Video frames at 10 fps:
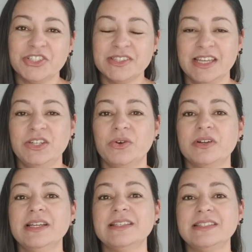
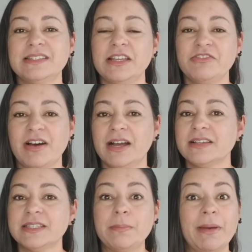anterior, existem
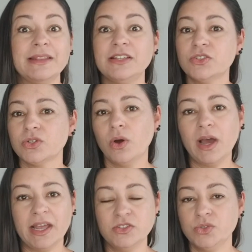vagas que pedem só
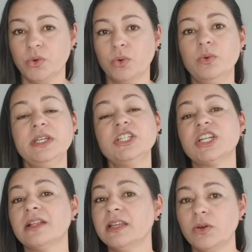high school e
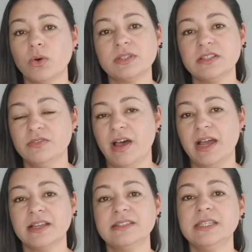já tem outras
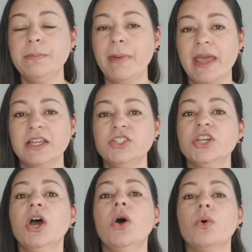vagas que pedem
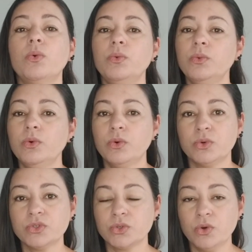um
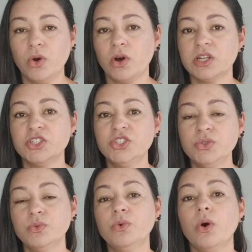curso no college de
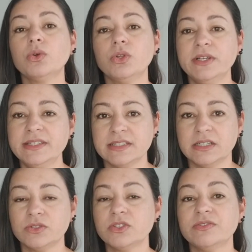um ou dois
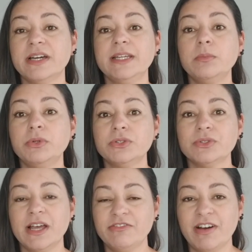anos. Varia muito
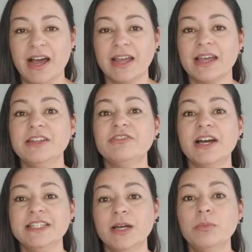da vaga e
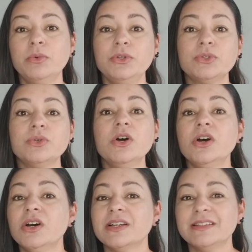varia muito
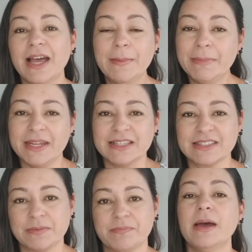da
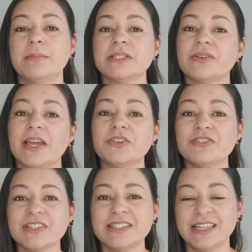empresa mas eu quero que
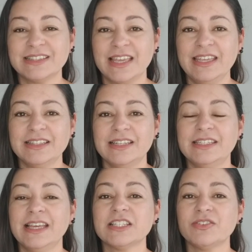você entenda
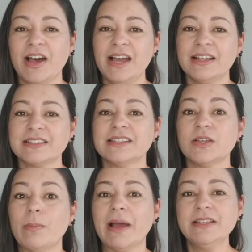que as vagas que
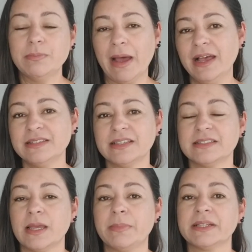são mais básicas,
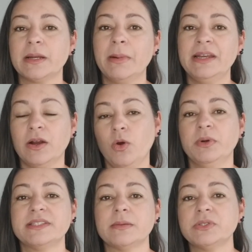que é para trabalhar como
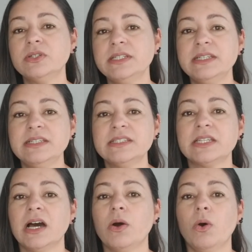
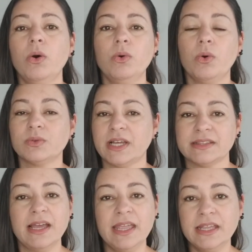recepcionista ou com
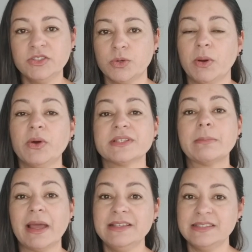data entry, uma coisa
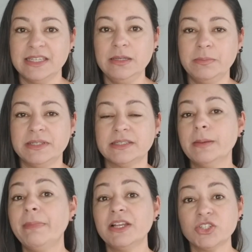mais simples,
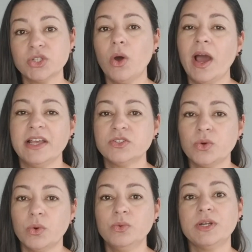que pede só high
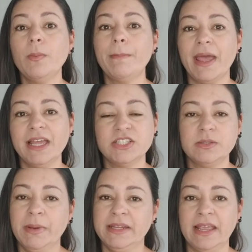school, não pede
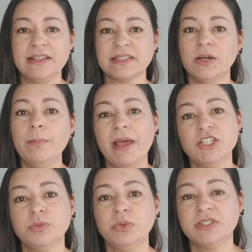experiência, não
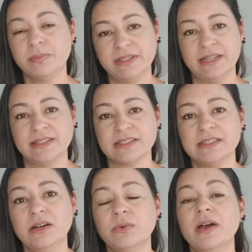pede muita
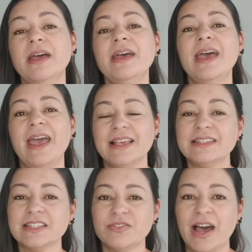especialização,
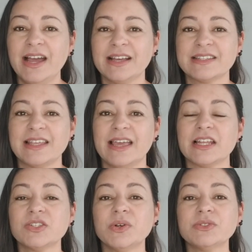essas vagas
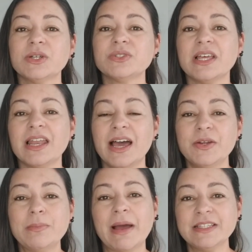elas vão ter o
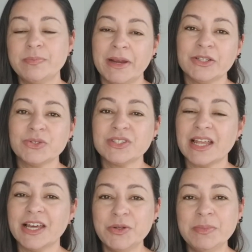salário mais perto do
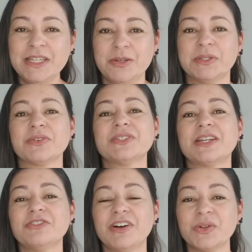salário mínimo, então
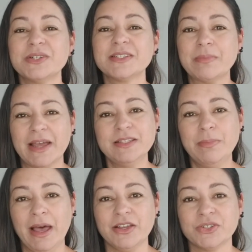serão valores mais
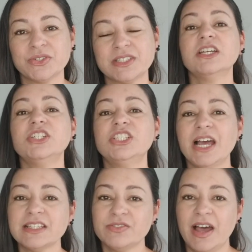baixos.
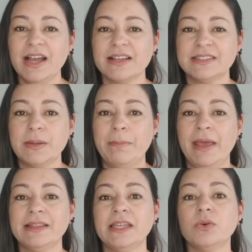Já as vagas que
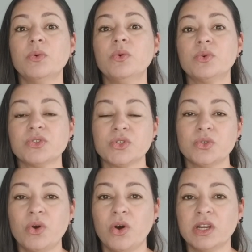pedem um curso no
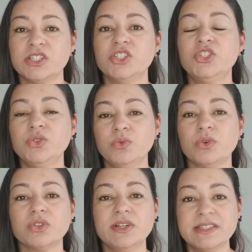college de um
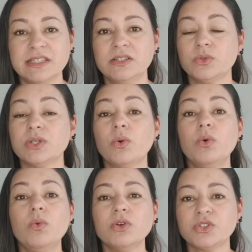ou dois anos,
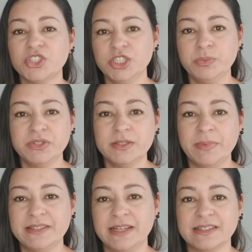algum outro tipo de
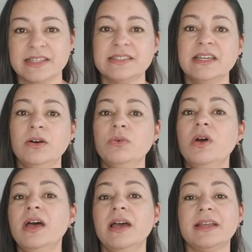especialização,
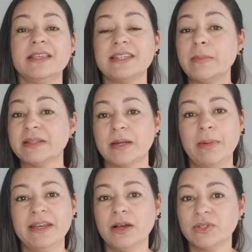que saiba
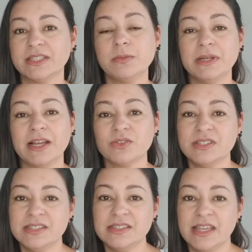trabalhar um determinado
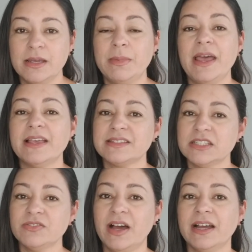sistema,
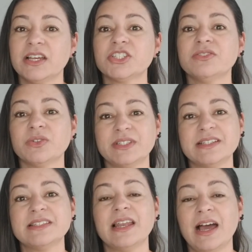essas vagas já vão ter
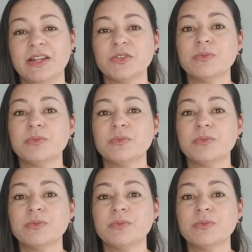salários